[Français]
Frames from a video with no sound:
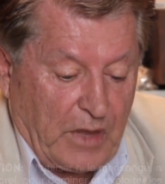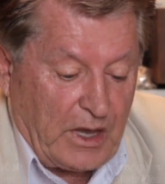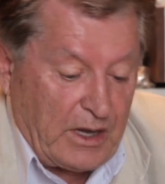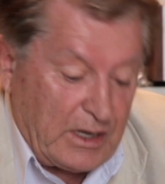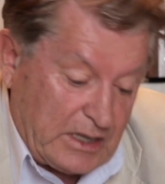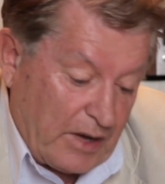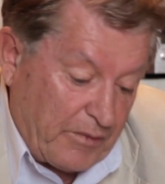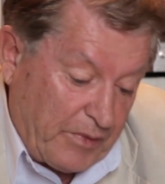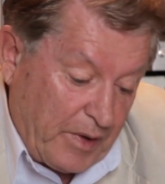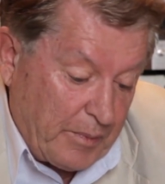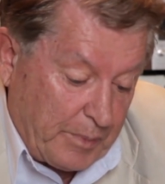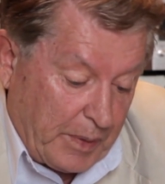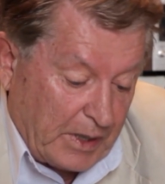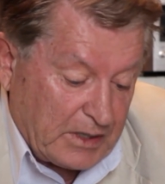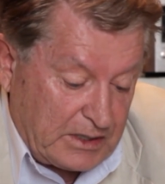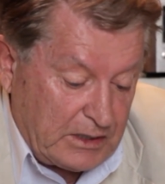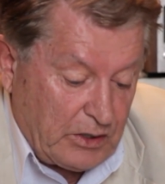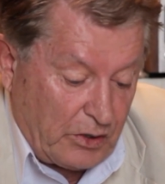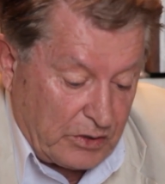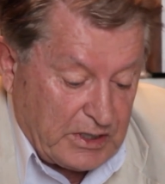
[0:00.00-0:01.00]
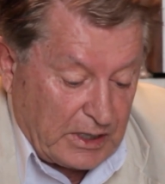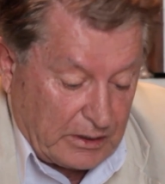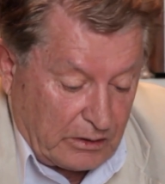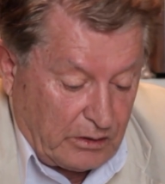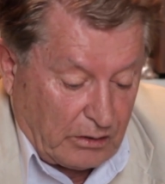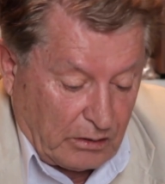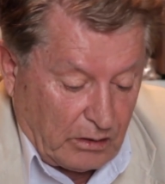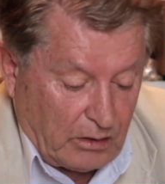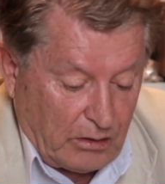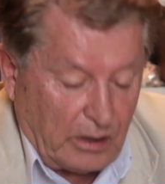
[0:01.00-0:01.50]
et ça fait partie de
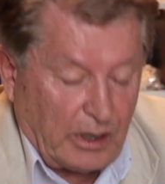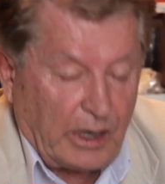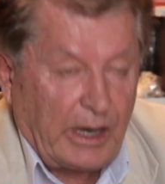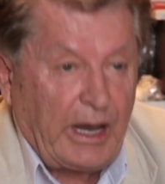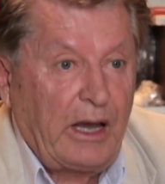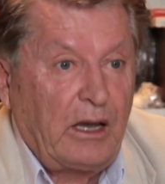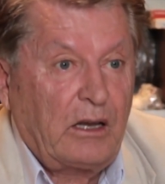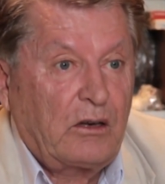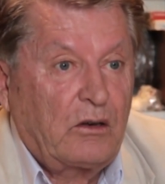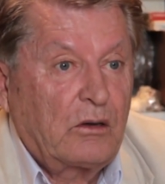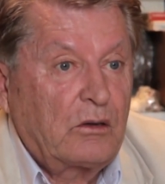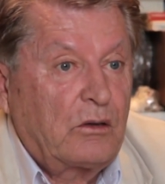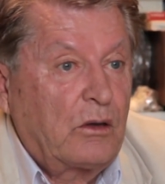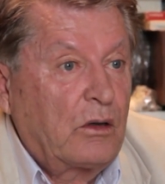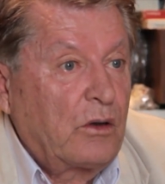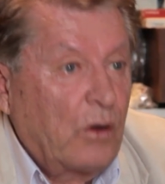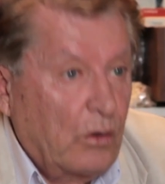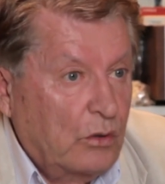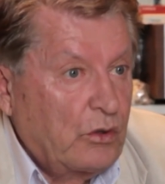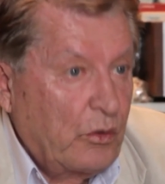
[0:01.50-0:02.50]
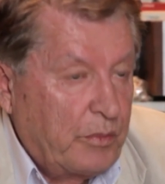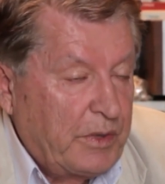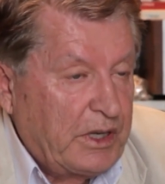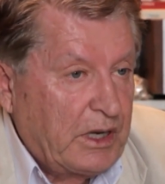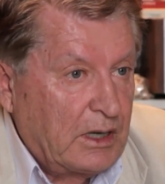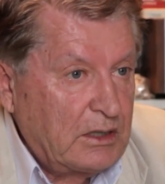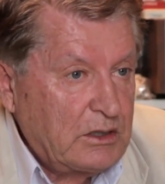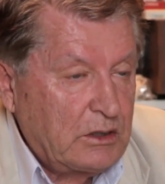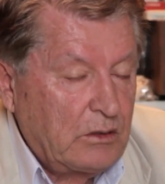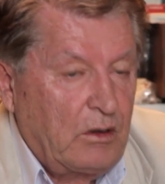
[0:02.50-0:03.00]
cette règle de
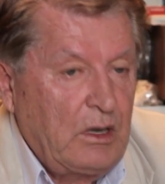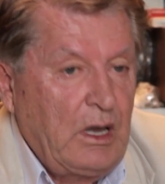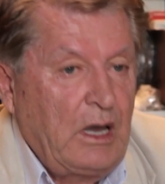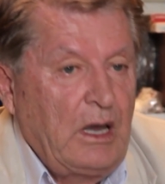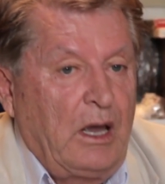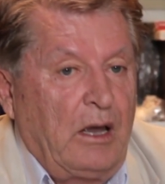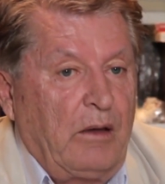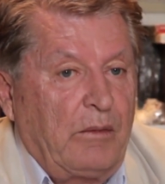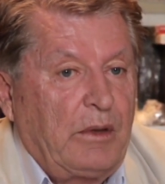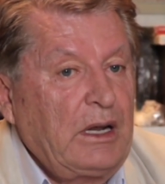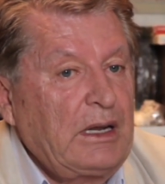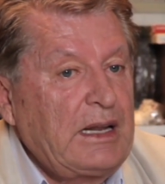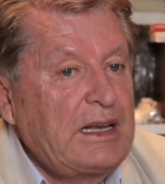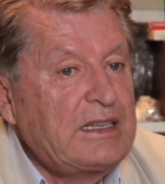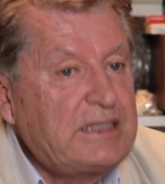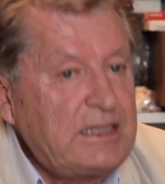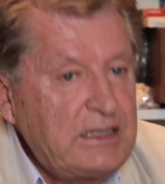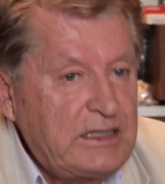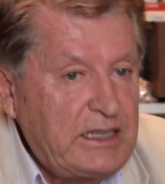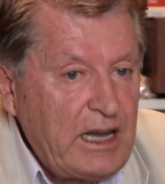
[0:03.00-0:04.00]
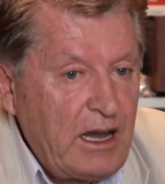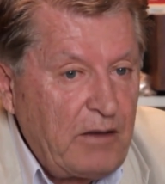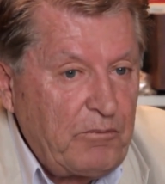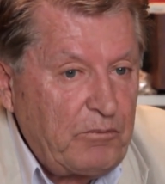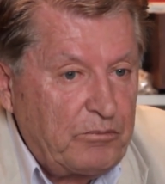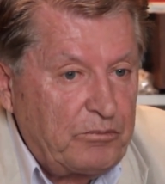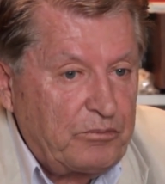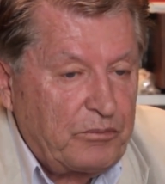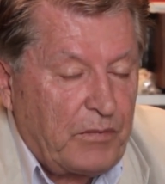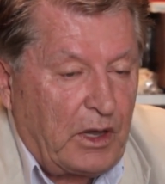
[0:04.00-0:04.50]
non-domination. Dans la
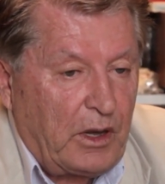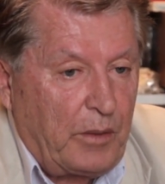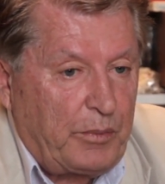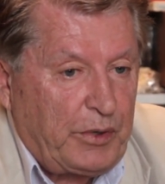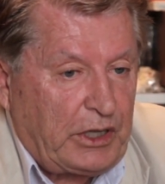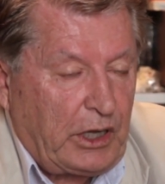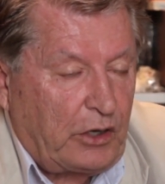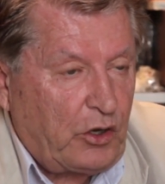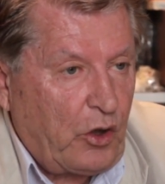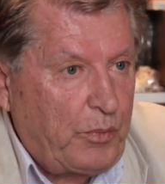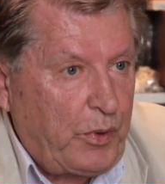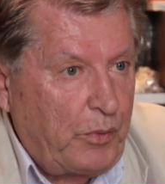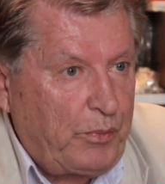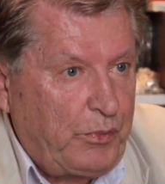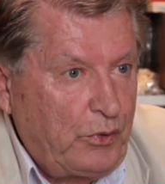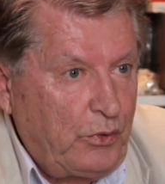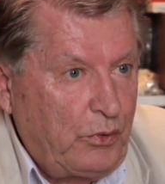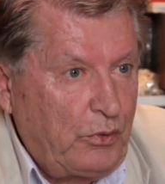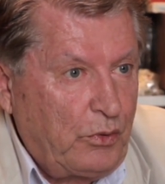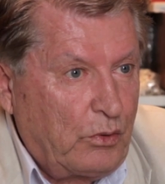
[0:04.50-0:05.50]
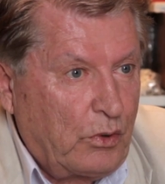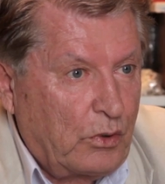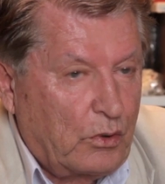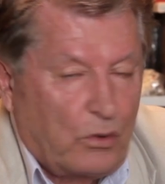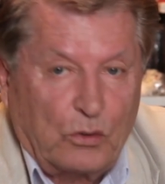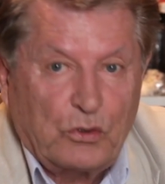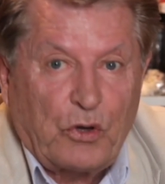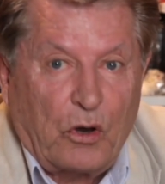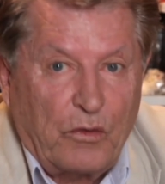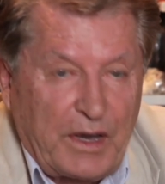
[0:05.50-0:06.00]
sixième est peut-être un peu plus
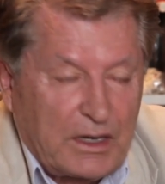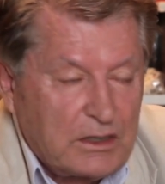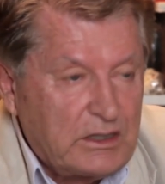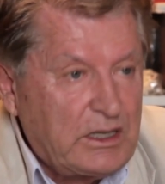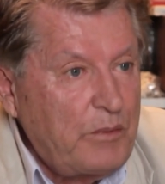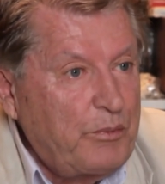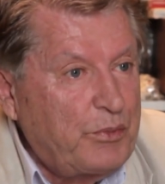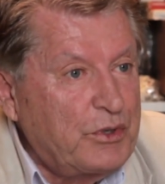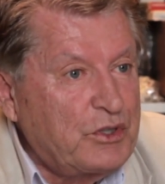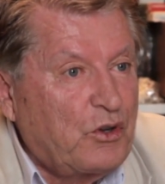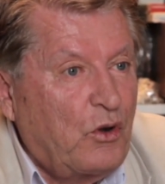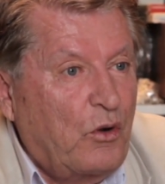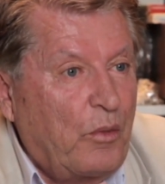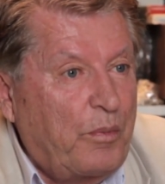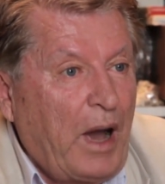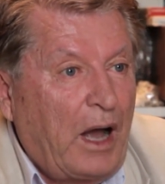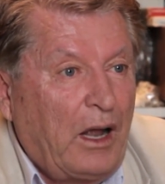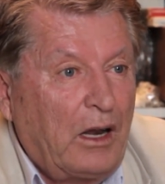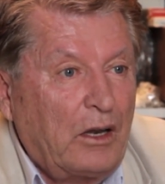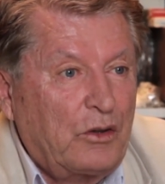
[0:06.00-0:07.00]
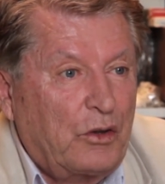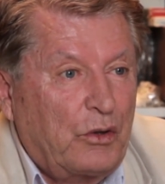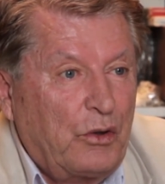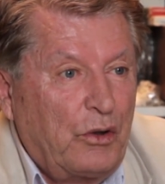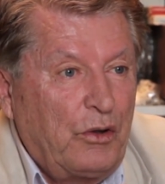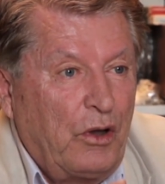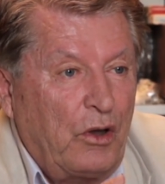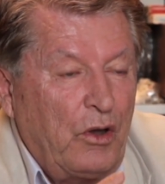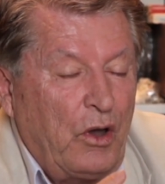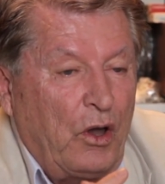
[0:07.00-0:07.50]
controversée puisqu'on parle
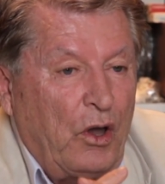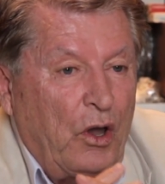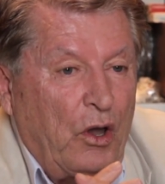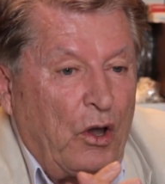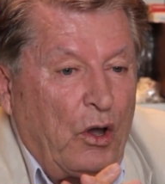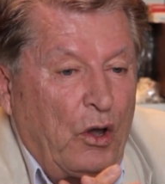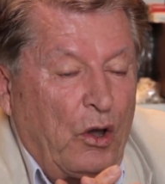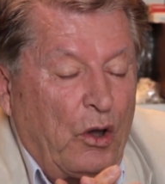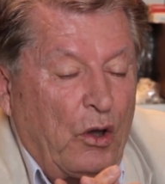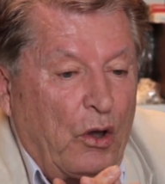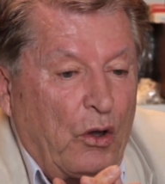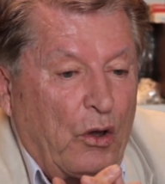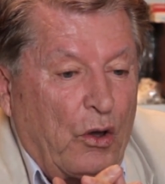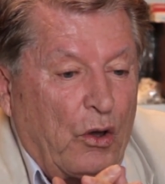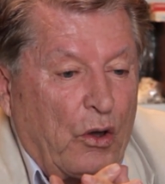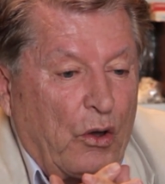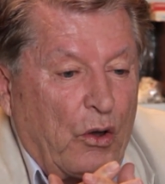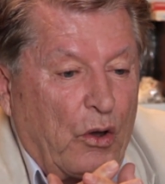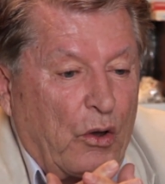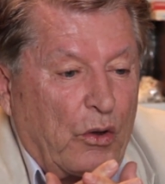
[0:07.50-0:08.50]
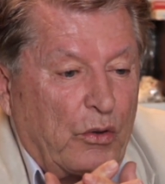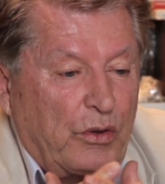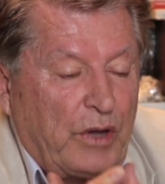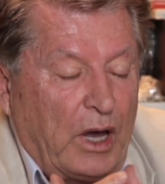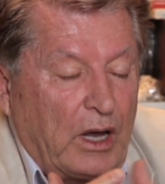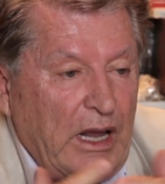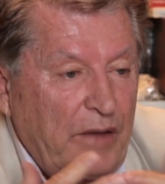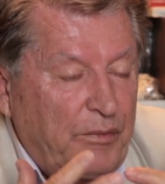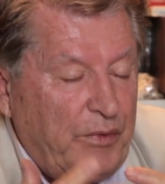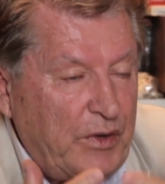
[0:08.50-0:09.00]
de...
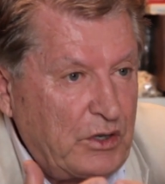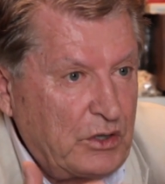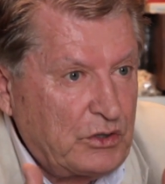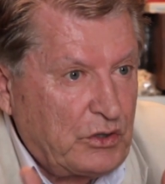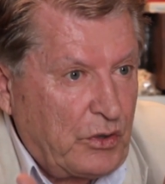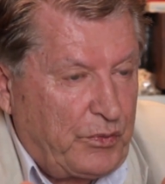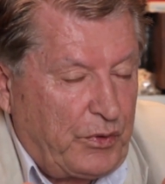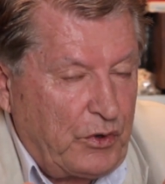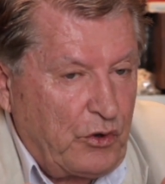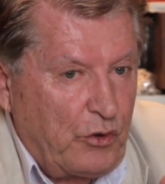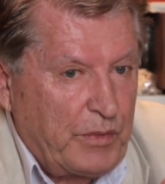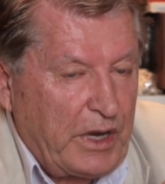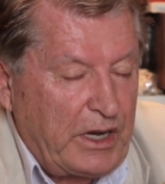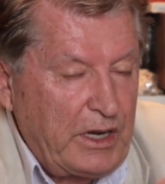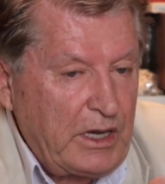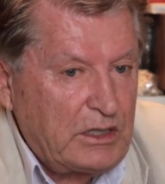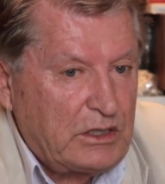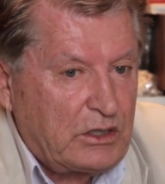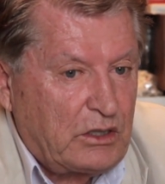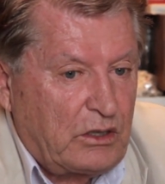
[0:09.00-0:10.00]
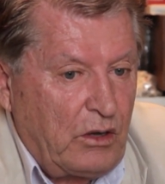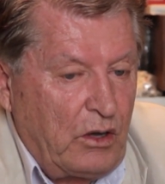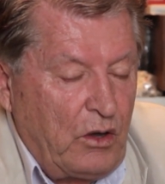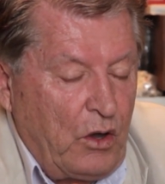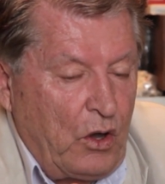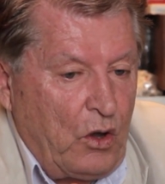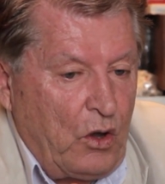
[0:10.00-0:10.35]
dans la philosophie humaniste,